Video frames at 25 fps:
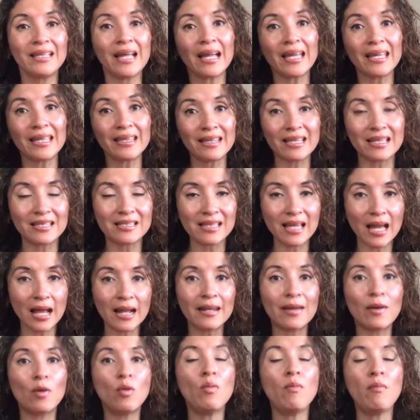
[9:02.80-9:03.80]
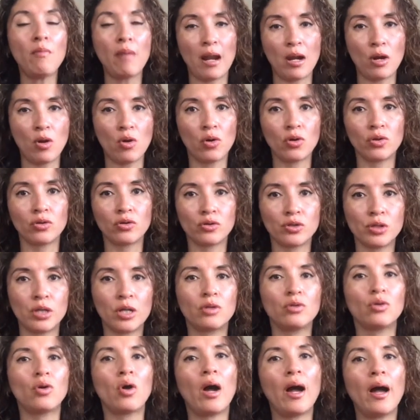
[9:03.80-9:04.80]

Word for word: y te sale un valor, ¿no es cierto?